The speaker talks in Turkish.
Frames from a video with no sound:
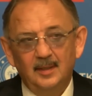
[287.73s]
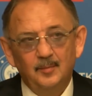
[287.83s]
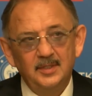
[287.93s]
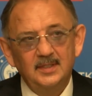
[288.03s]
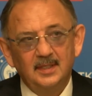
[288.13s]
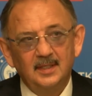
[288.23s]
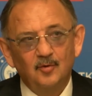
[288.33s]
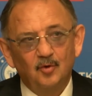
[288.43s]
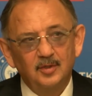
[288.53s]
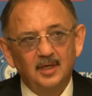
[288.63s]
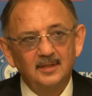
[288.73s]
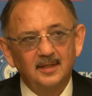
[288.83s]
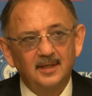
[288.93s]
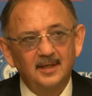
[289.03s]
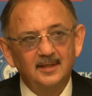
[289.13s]
Biz dediler o dağda
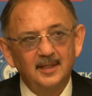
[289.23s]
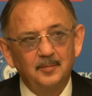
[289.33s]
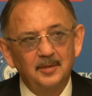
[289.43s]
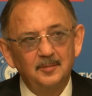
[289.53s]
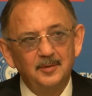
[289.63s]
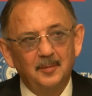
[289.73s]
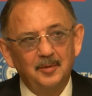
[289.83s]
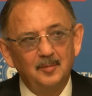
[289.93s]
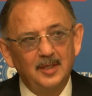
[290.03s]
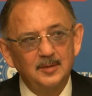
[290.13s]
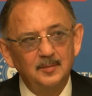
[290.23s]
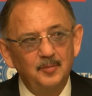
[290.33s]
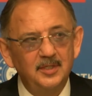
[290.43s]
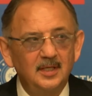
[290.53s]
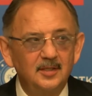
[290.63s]
kayak yapılır mı yapılmaz mı bir
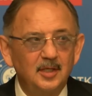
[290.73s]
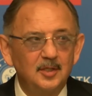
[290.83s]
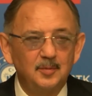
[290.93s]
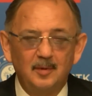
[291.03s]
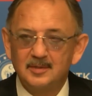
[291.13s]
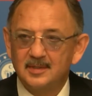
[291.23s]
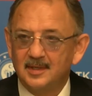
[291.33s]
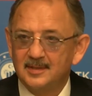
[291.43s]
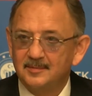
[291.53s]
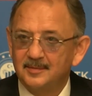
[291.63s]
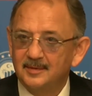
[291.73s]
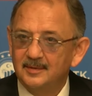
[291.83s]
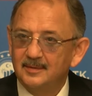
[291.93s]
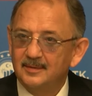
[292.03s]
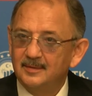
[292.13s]
sene çalışmamız lazım.
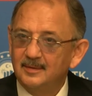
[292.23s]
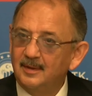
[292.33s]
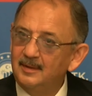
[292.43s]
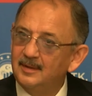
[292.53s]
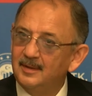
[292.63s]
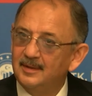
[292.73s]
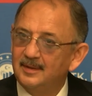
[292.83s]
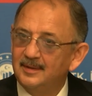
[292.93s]
Allah Allah.